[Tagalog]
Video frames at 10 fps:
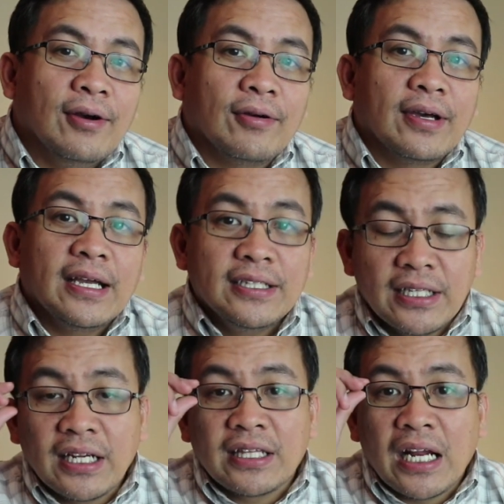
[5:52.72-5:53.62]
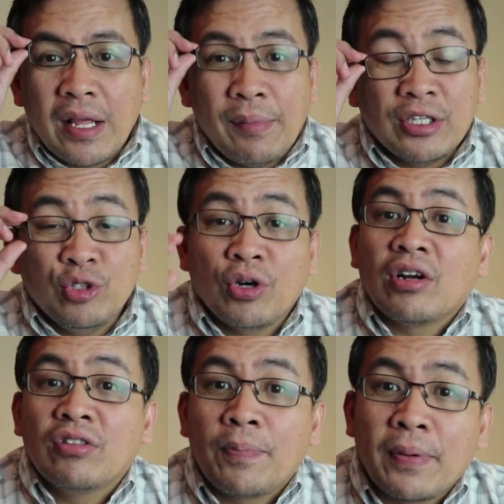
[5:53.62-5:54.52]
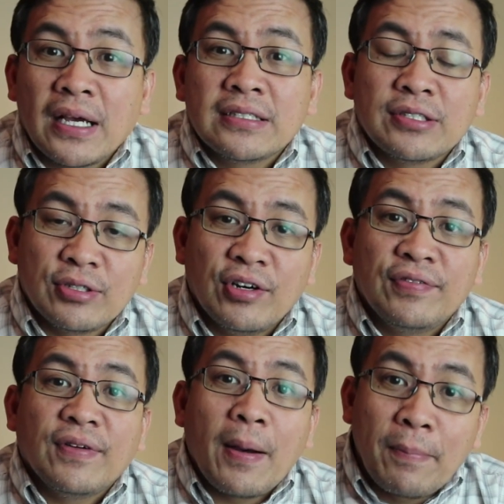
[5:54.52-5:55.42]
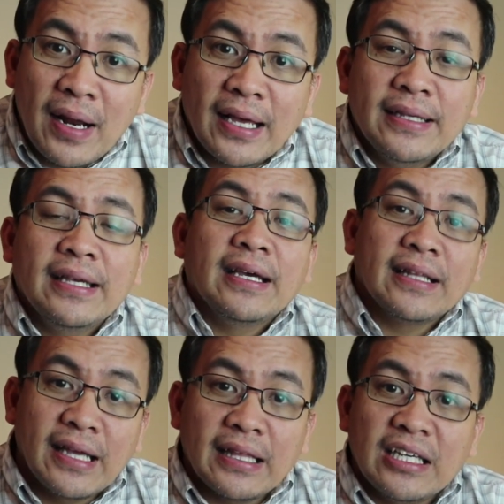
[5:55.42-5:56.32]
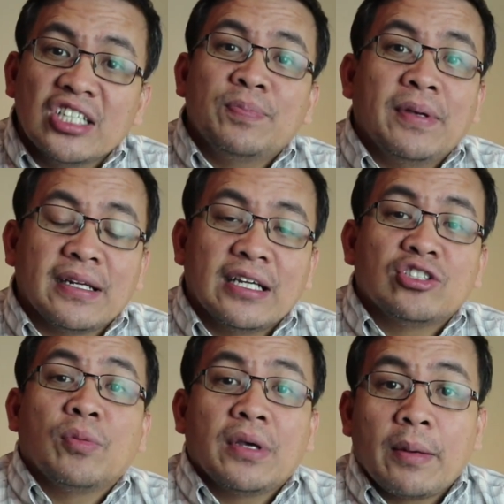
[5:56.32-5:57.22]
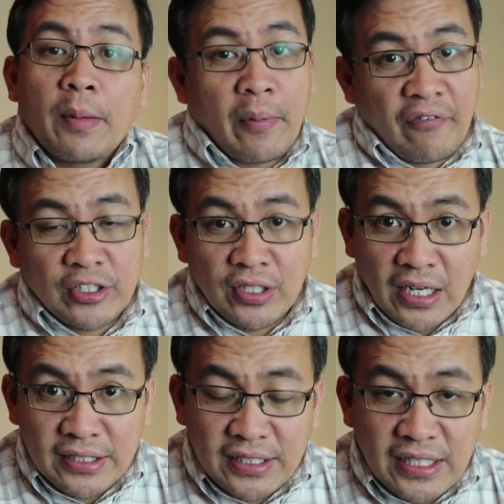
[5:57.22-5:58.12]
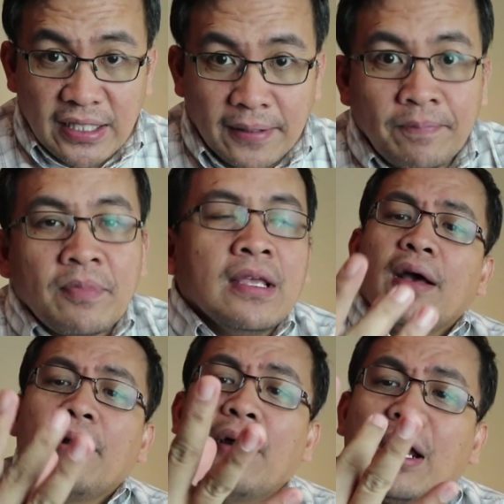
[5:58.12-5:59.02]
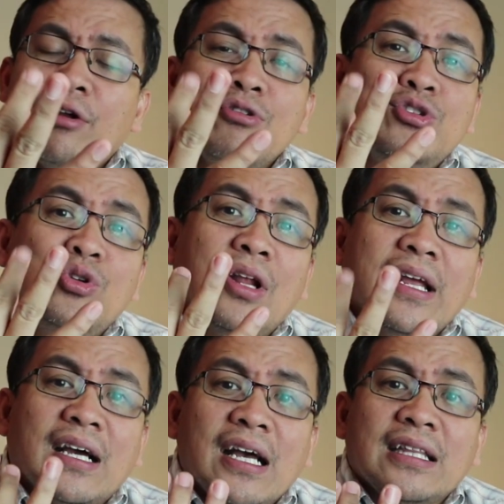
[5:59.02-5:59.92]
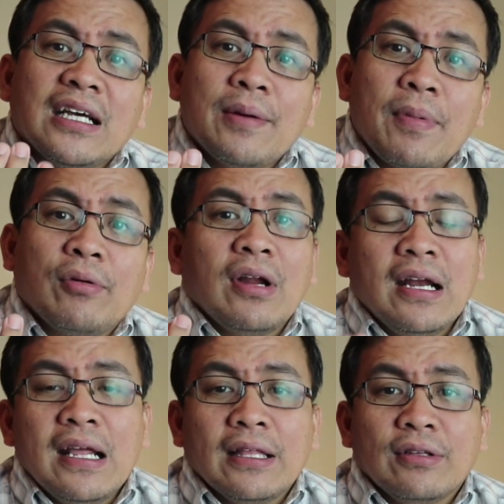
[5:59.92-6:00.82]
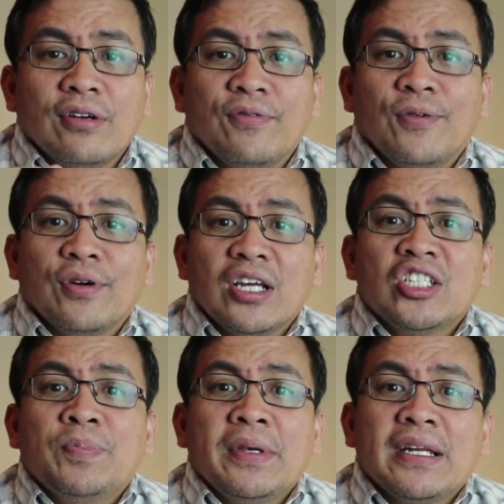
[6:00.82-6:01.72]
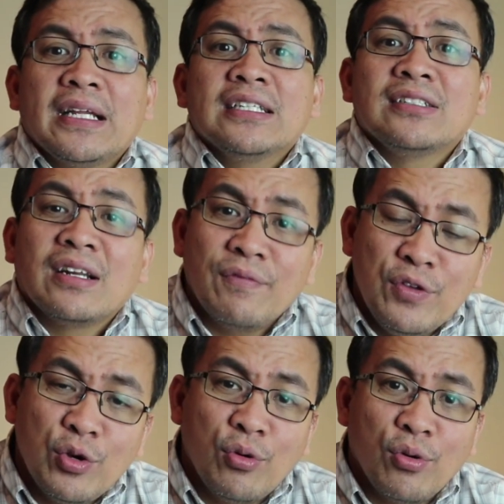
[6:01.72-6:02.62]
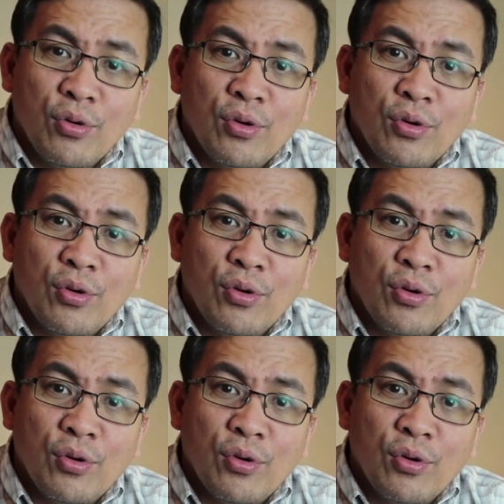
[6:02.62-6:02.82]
Okay, engineering training means you are in the process of applying and getting experience to become a professional engineer. Around July, nakatanggap ako ng letter for experience review